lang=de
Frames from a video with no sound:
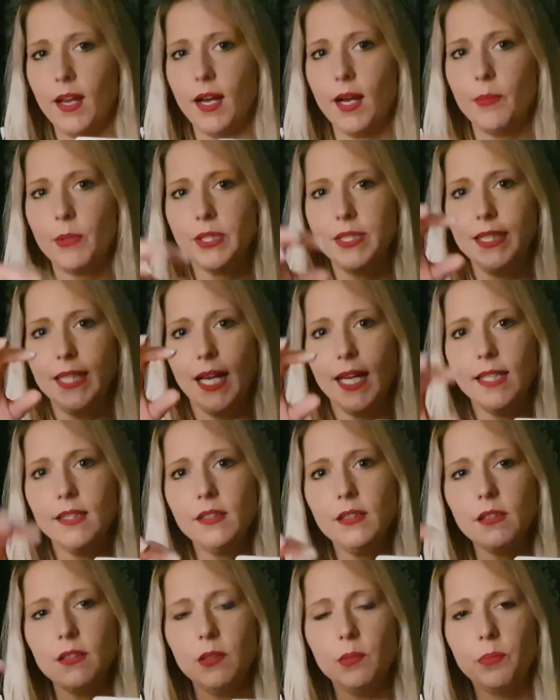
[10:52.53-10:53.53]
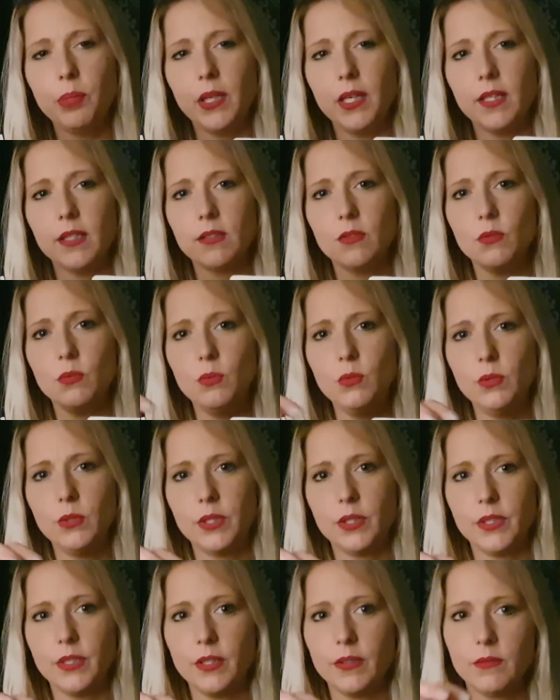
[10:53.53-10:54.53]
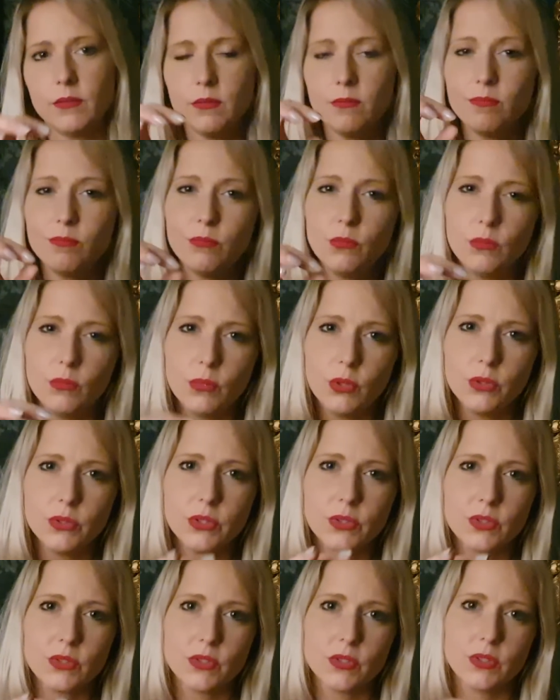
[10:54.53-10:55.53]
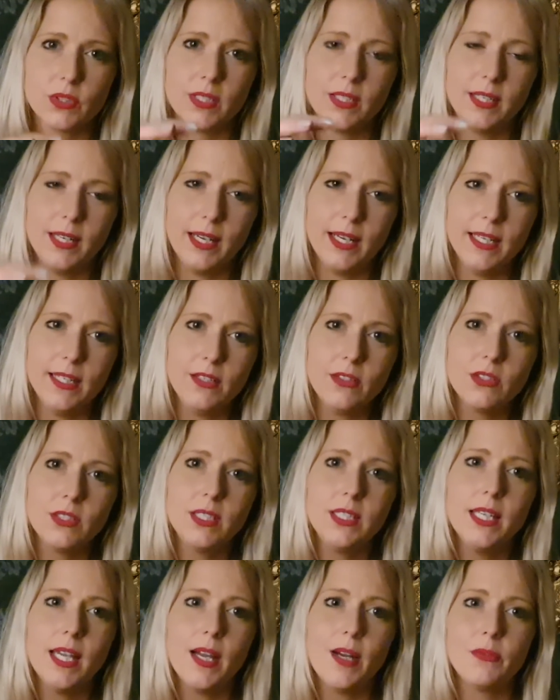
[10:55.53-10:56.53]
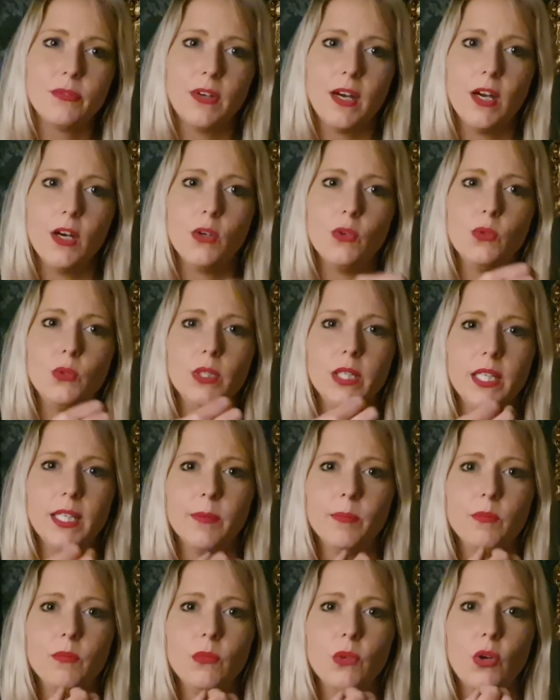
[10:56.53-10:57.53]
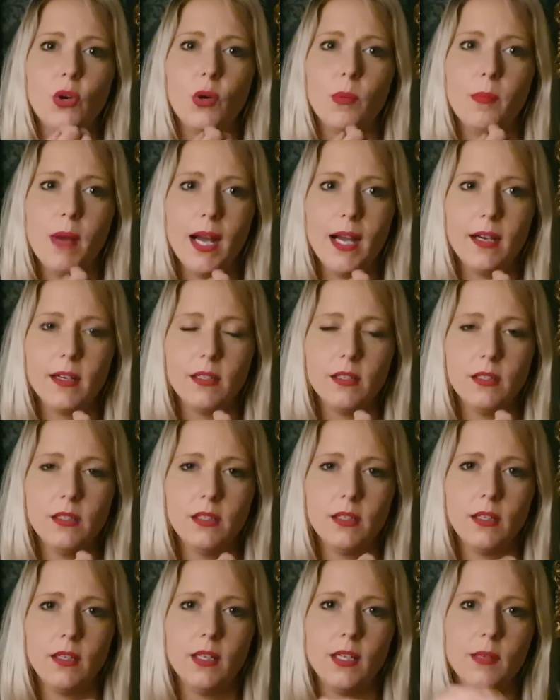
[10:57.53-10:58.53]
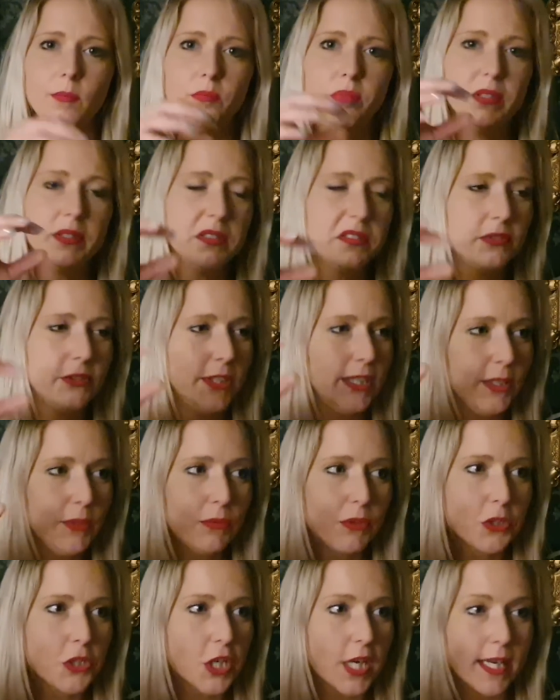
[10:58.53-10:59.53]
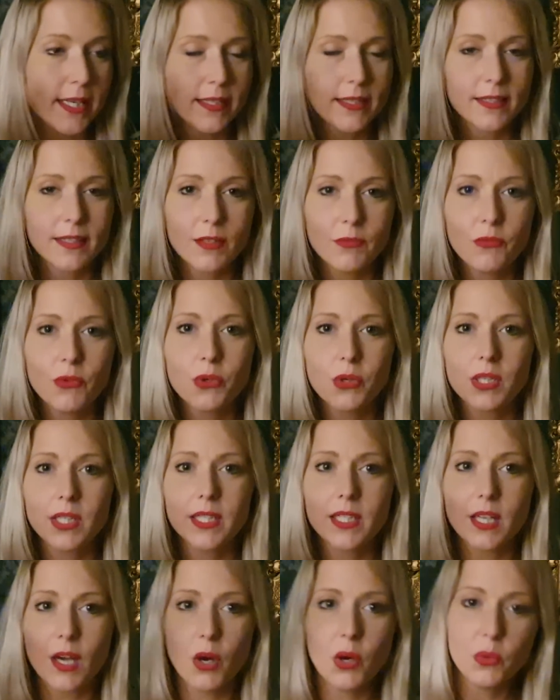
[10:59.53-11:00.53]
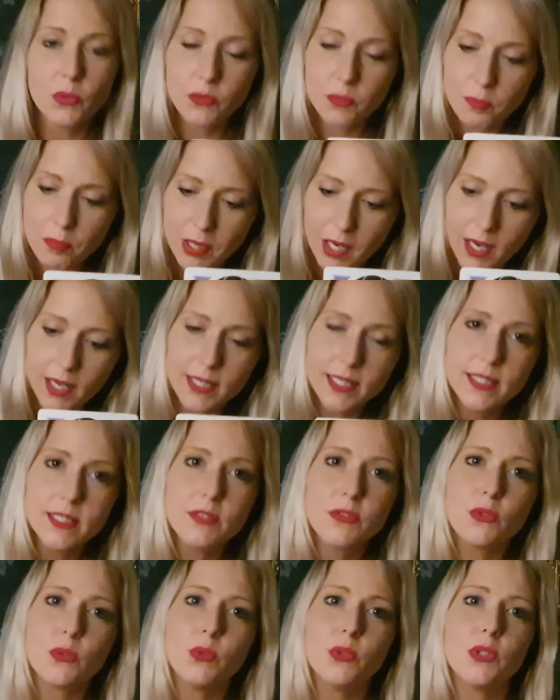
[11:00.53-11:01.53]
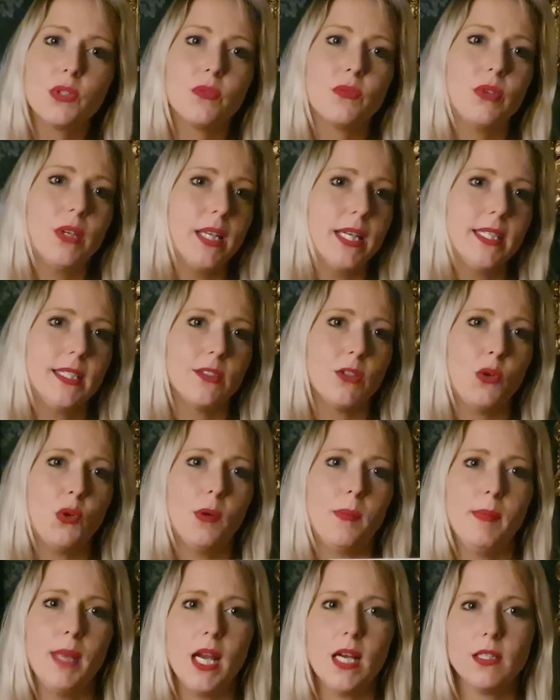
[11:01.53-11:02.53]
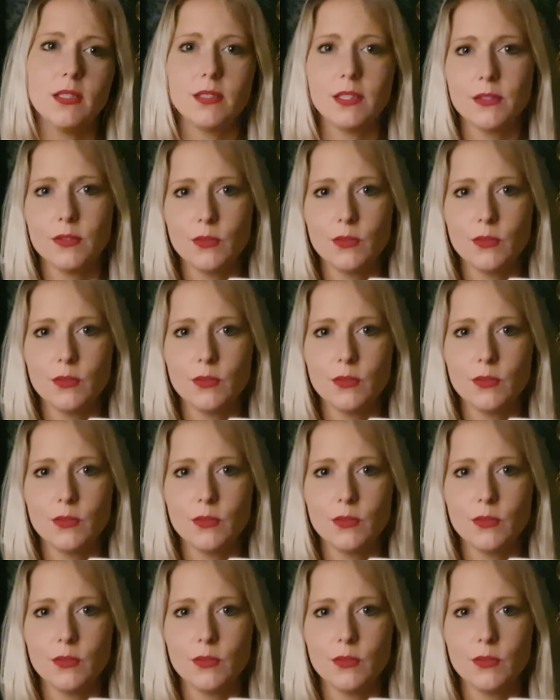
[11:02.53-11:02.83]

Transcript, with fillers: Aber die andere Person muss leider die Erfahrung eben noch machen, bis sie wahrscheinlich dann wirklich aufprallt und vielleicht auch merkt,